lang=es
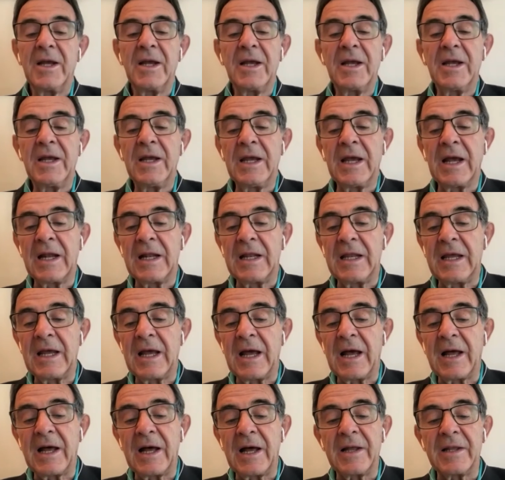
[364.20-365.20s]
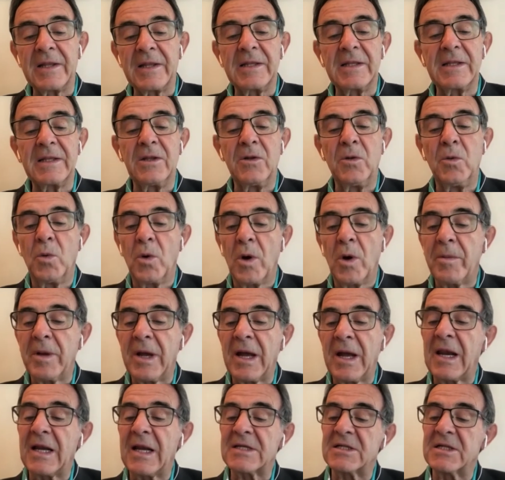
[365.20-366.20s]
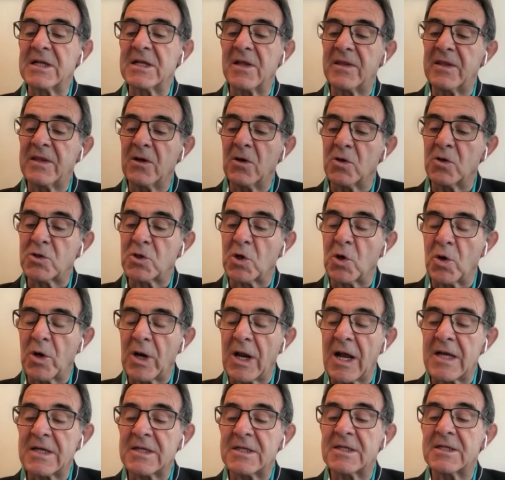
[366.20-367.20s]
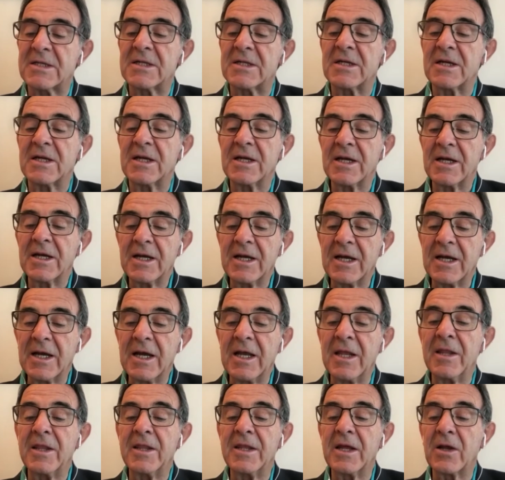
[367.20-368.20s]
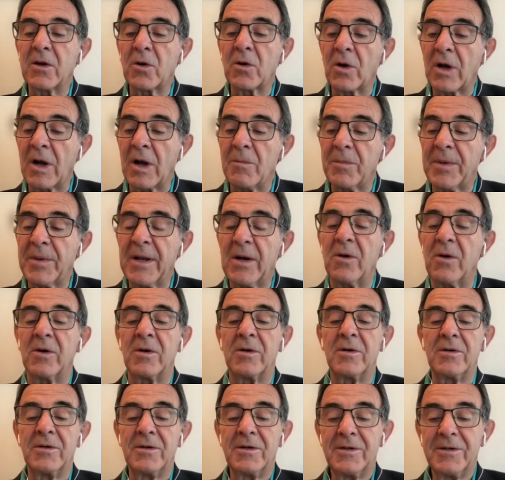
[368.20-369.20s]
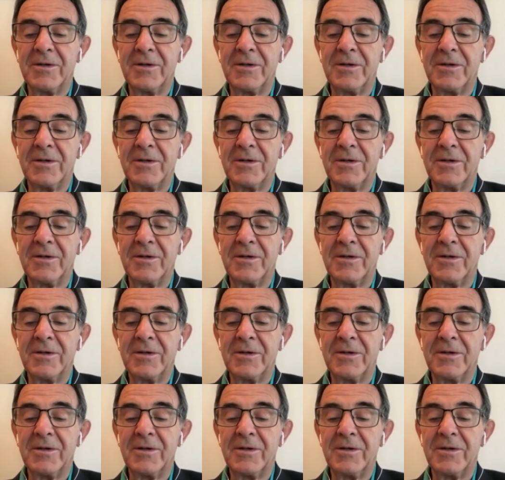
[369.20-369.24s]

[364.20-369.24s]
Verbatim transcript: Y el día 9 a las 18 horas, encierro campero.